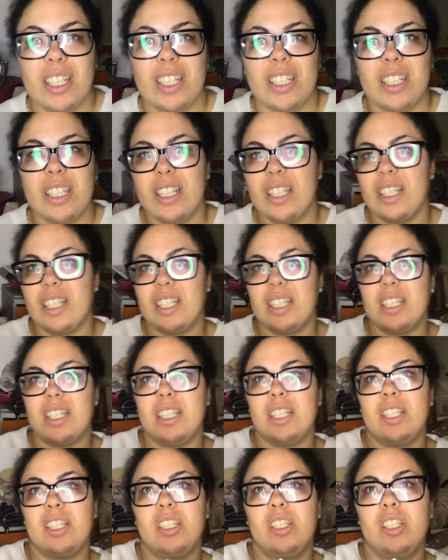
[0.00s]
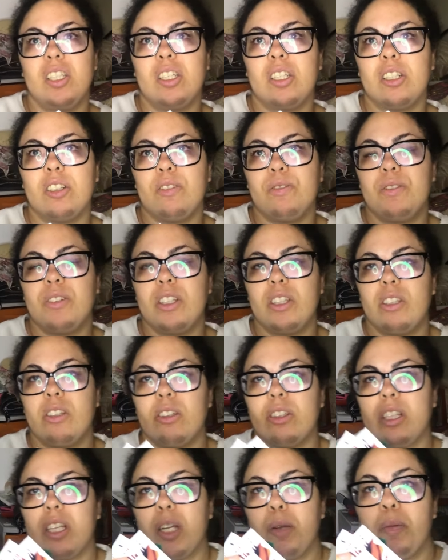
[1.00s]
eh,
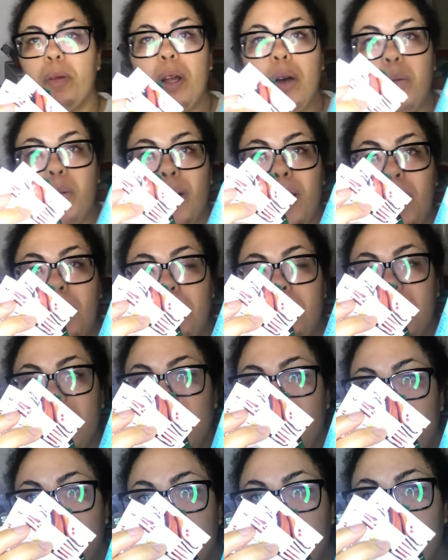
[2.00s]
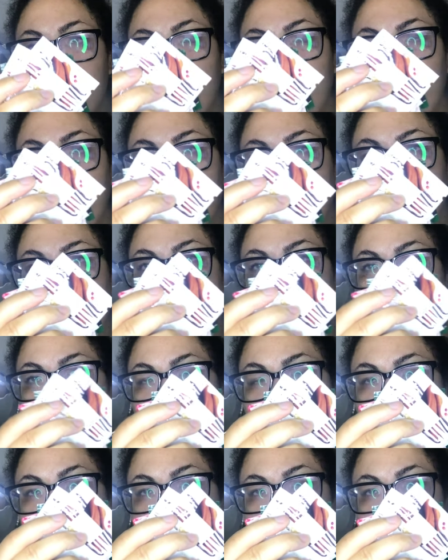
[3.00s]
video termina qua perché poi voglio fare
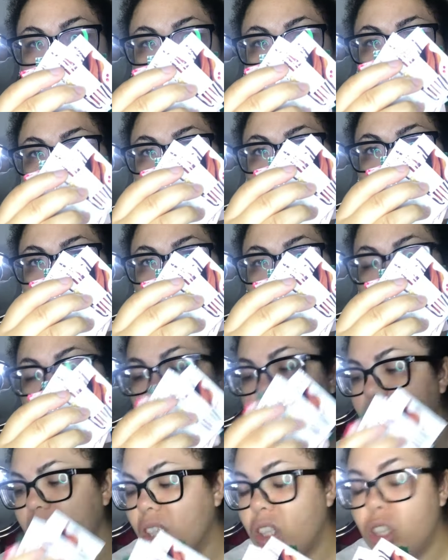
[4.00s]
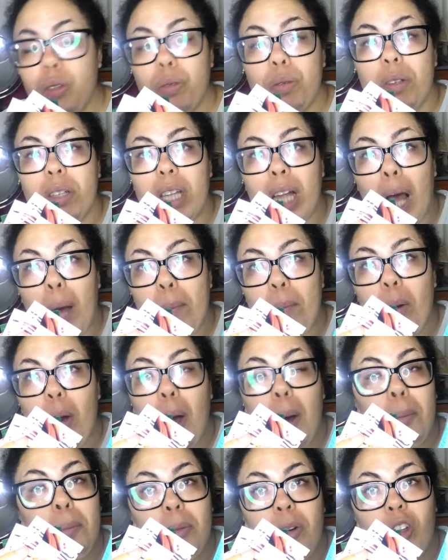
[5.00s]
altri video e vediamo
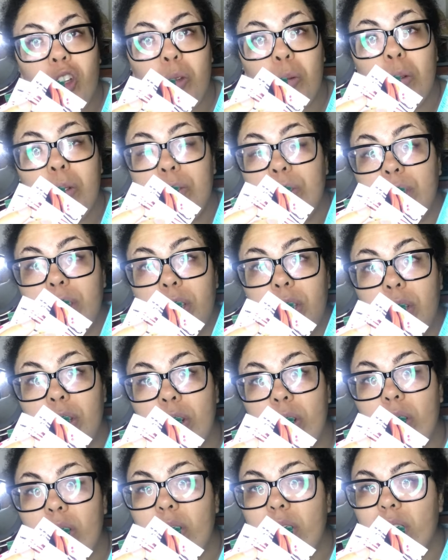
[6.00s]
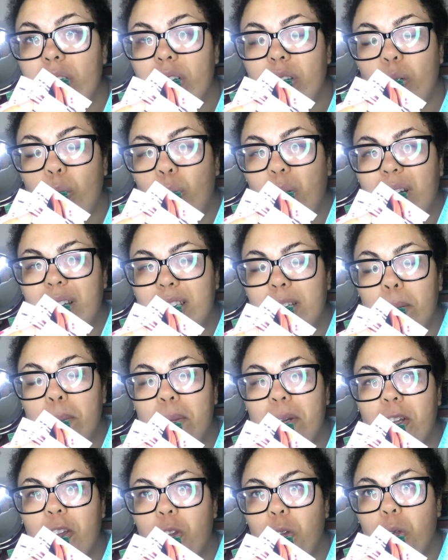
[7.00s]
a un prossimo video qua
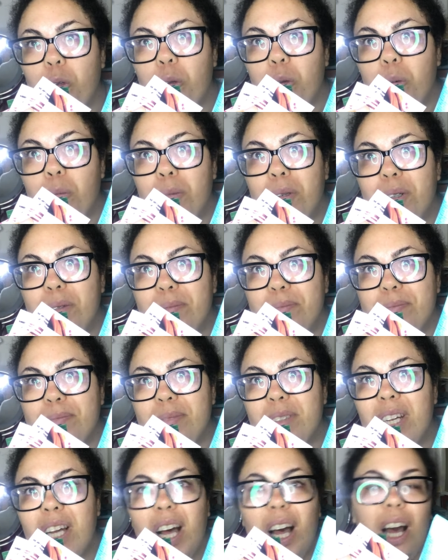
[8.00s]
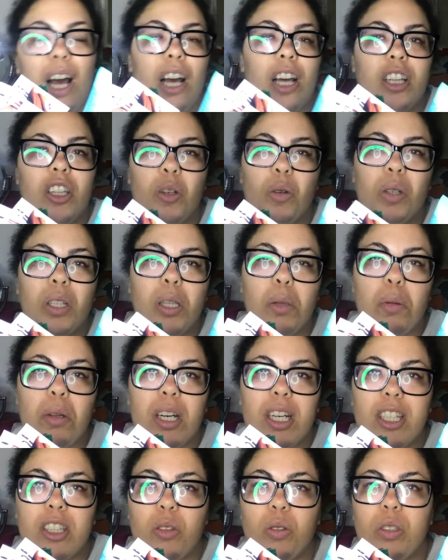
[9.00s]
sempre su youtube ah seguitemi
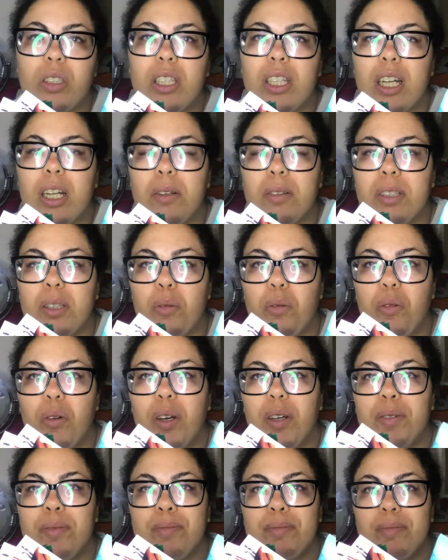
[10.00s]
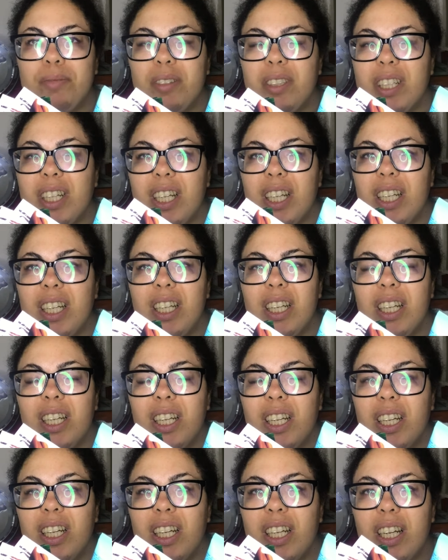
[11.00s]
anche su instagram se vi va ok
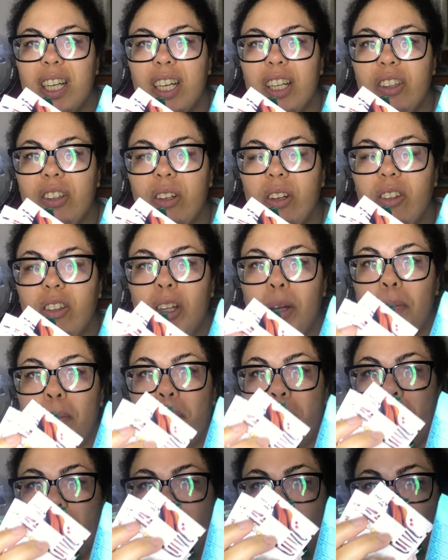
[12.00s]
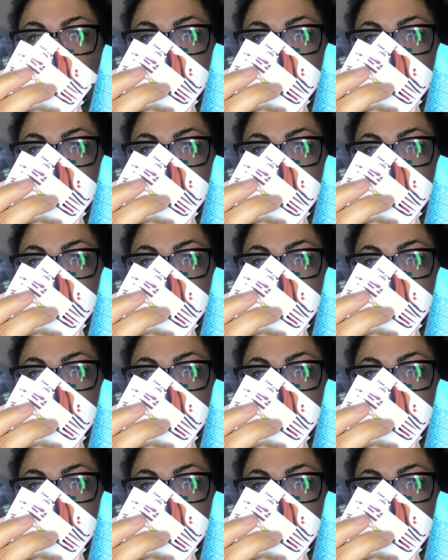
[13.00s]
sono sempre molto